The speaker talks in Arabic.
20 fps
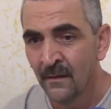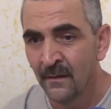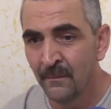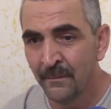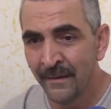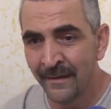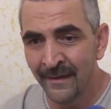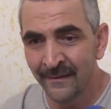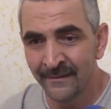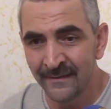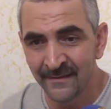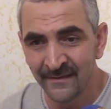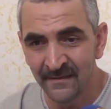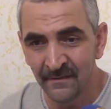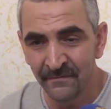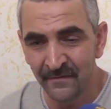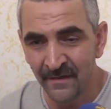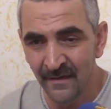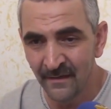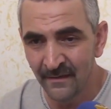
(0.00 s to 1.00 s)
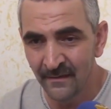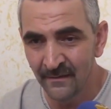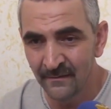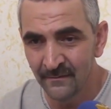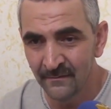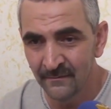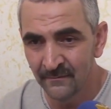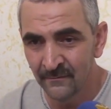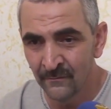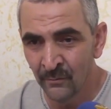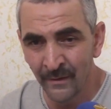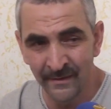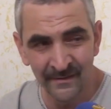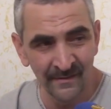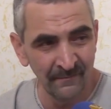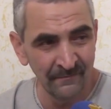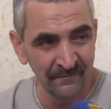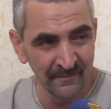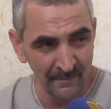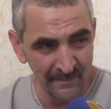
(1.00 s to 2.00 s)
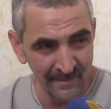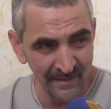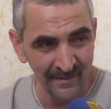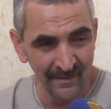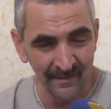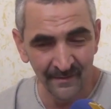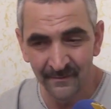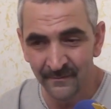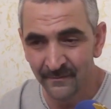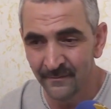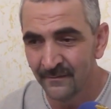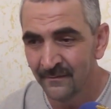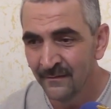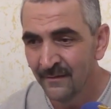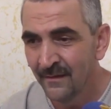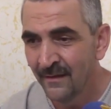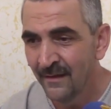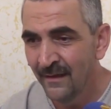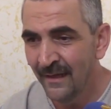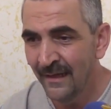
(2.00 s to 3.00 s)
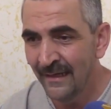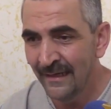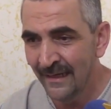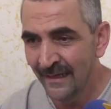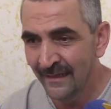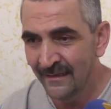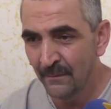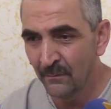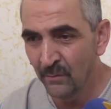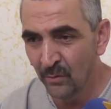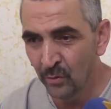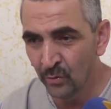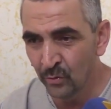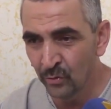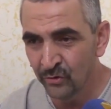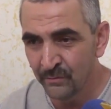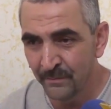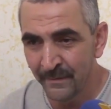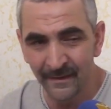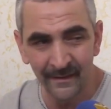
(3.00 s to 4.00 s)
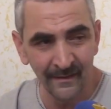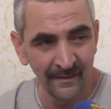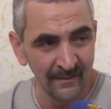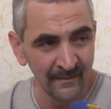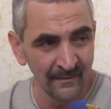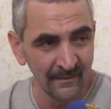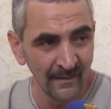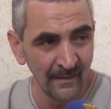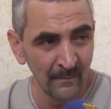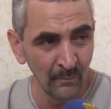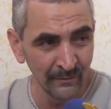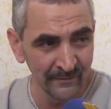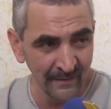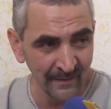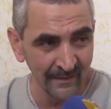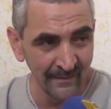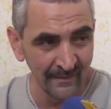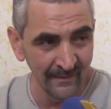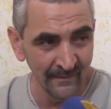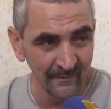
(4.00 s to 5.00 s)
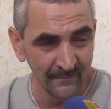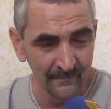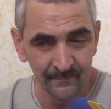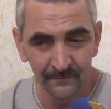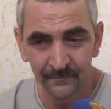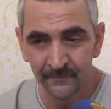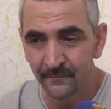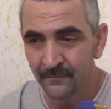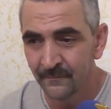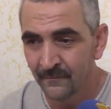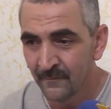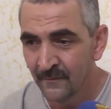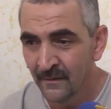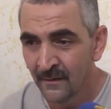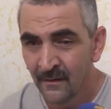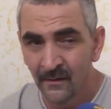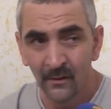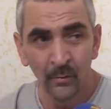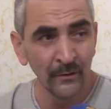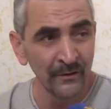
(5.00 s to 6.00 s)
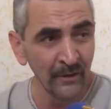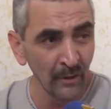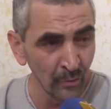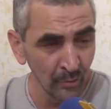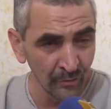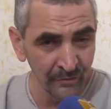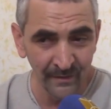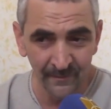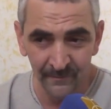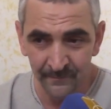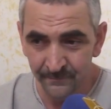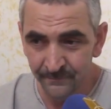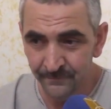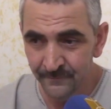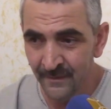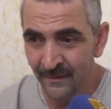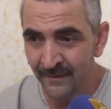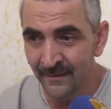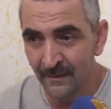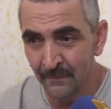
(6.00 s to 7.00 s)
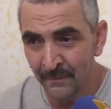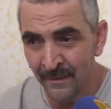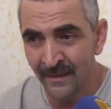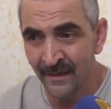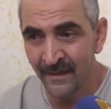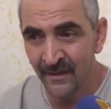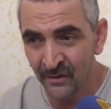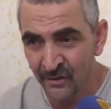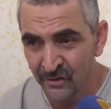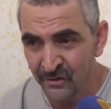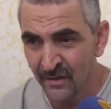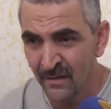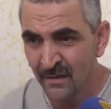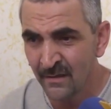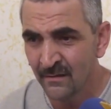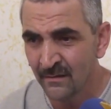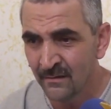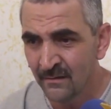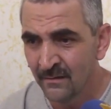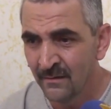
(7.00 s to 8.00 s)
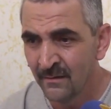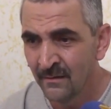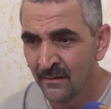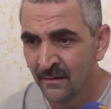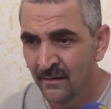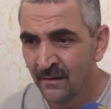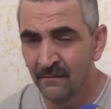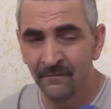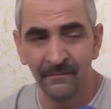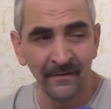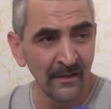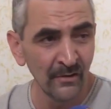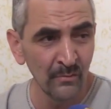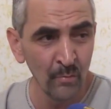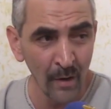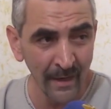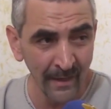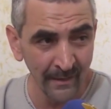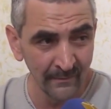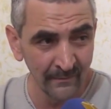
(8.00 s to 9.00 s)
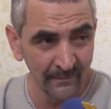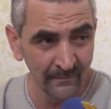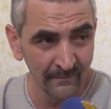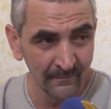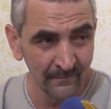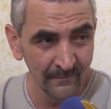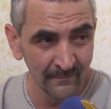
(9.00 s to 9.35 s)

البارح تأسفنا وأسف كبير على عدم خروج باقي المعتقلين نوضح نقطة احنا البارح خرجنا إفراج مؤقت